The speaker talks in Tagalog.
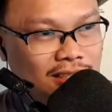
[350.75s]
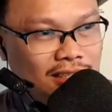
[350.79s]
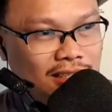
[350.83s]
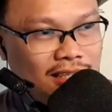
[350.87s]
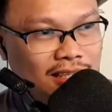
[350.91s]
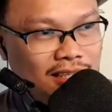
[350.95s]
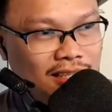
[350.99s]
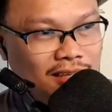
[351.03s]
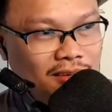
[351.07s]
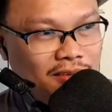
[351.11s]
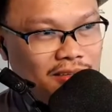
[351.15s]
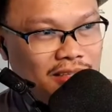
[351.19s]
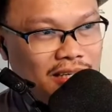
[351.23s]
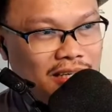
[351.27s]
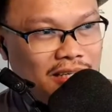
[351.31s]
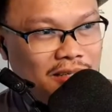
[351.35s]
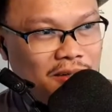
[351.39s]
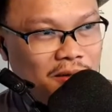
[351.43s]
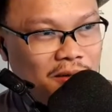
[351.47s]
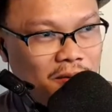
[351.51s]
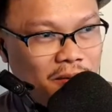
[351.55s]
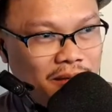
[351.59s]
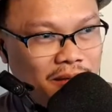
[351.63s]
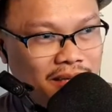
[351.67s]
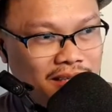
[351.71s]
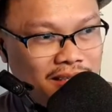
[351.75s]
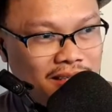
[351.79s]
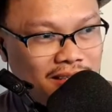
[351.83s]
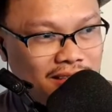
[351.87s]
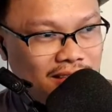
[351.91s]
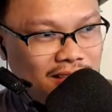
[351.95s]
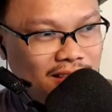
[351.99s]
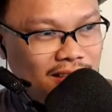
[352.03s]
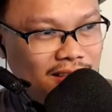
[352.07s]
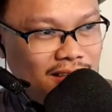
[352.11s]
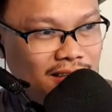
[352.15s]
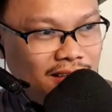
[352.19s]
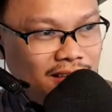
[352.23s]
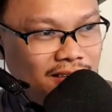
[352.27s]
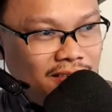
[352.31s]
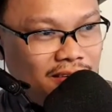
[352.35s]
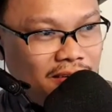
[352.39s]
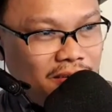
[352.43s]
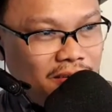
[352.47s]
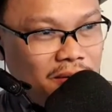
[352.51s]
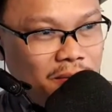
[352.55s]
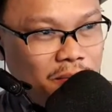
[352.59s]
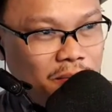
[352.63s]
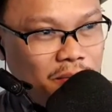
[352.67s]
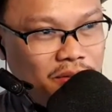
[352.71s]
ni Naoya Inoue uh,
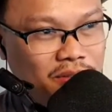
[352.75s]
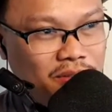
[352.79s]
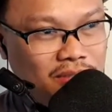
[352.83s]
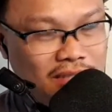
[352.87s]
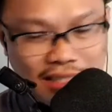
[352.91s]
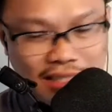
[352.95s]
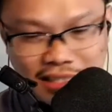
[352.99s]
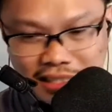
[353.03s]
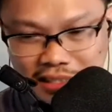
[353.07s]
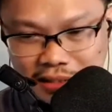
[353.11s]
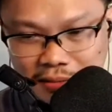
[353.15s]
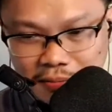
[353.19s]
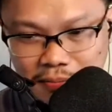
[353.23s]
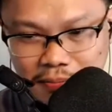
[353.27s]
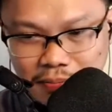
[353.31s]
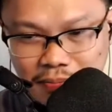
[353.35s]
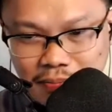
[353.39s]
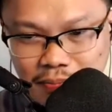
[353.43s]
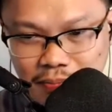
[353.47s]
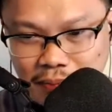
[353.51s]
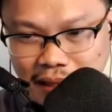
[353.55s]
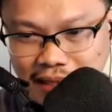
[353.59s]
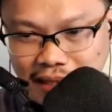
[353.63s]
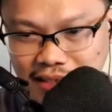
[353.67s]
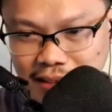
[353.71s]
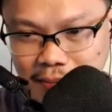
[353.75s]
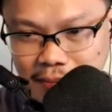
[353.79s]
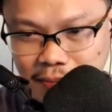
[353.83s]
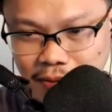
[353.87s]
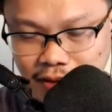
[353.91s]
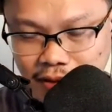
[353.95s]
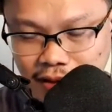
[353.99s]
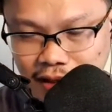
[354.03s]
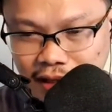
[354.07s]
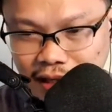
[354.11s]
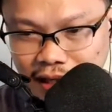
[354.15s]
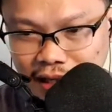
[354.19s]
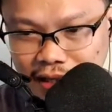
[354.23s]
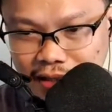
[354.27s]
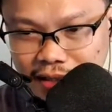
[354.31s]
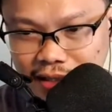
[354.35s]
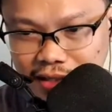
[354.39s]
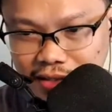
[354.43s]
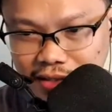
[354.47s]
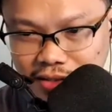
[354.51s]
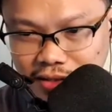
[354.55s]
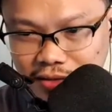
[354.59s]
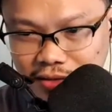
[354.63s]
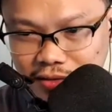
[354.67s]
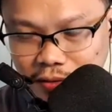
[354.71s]
round number 6 possible
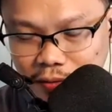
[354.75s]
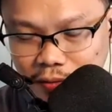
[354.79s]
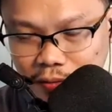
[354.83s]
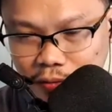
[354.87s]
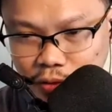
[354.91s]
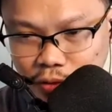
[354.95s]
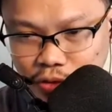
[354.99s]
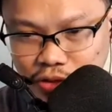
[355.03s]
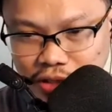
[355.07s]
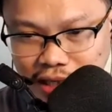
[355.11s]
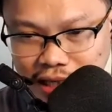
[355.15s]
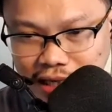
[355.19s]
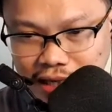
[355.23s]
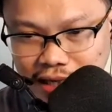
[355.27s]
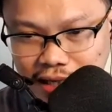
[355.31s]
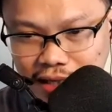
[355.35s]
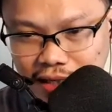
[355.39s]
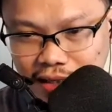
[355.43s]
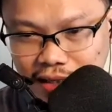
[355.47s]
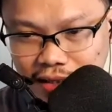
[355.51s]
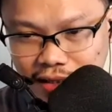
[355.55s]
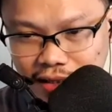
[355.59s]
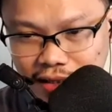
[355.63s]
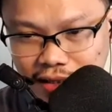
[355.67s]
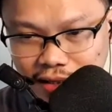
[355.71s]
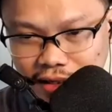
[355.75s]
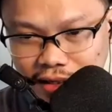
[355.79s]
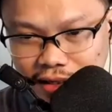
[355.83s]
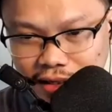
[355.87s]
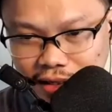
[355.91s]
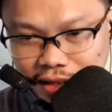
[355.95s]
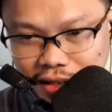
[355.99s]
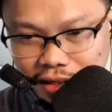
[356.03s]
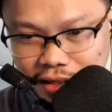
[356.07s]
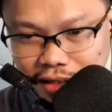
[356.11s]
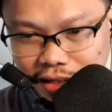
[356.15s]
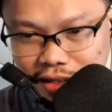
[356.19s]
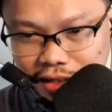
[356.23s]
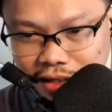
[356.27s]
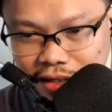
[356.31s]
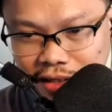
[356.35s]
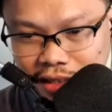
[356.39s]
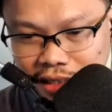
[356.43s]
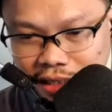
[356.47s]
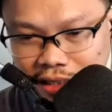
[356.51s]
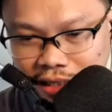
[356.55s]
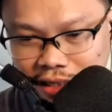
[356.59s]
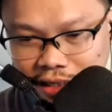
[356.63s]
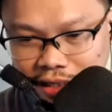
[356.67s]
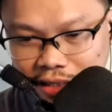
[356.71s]
Lee Santa Cruz and uh,
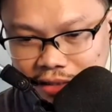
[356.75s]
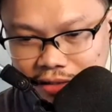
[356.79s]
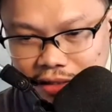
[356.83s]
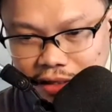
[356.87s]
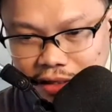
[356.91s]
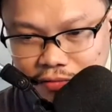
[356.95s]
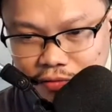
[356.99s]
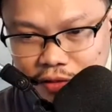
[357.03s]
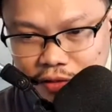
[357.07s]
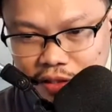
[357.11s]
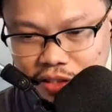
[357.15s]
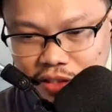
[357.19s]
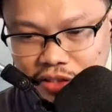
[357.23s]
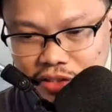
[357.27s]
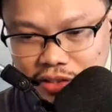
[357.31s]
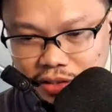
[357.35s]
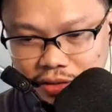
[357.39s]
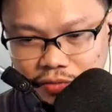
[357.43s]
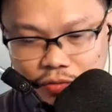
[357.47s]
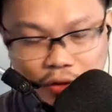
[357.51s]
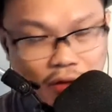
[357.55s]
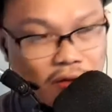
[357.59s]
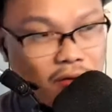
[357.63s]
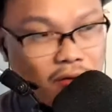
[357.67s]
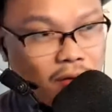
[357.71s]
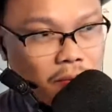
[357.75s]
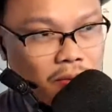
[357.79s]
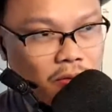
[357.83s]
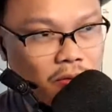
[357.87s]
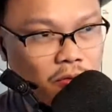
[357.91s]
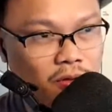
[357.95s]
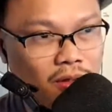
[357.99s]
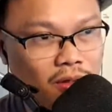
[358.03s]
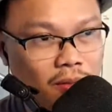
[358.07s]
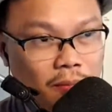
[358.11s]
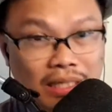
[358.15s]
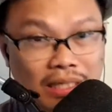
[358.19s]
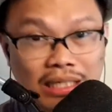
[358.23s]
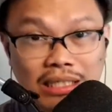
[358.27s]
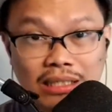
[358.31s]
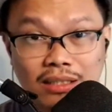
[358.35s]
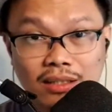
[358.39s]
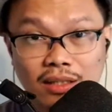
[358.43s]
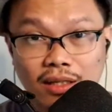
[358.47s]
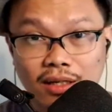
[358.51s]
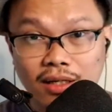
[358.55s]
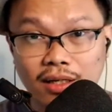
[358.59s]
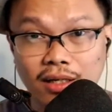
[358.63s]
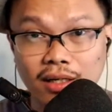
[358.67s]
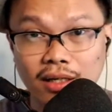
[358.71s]
Davis round number 2
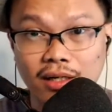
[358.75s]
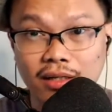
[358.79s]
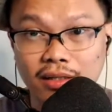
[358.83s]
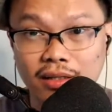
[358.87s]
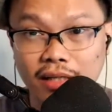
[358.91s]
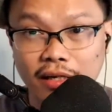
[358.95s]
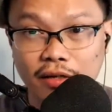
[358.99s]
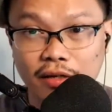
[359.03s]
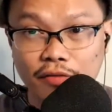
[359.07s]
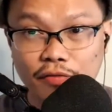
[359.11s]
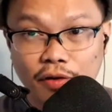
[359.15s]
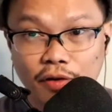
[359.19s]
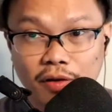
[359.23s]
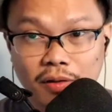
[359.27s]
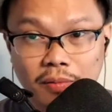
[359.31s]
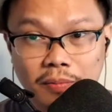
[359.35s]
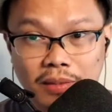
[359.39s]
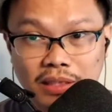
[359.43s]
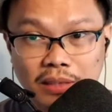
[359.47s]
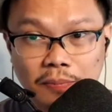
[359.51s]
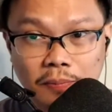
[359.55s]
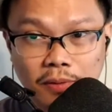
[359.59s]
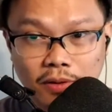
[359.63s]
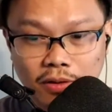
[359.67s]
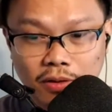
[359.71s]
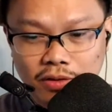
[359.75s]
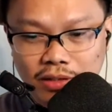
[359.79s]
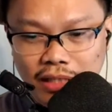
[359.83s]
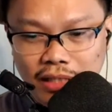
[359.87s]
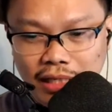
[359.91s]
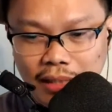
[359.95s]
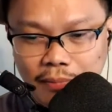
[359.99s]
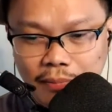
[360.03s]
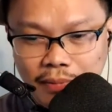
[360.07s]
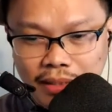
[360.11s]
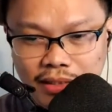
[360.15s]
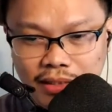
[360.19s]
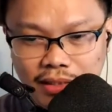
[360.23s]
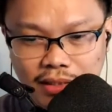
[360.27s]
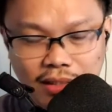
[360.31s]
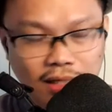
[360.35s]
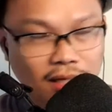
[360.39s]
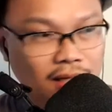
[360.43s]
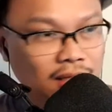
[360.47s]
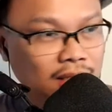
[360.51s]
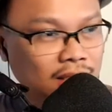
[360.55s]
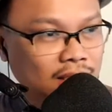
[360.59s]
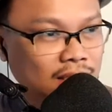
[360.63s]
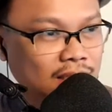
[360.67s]
naman uh, thank you very much po salamat ha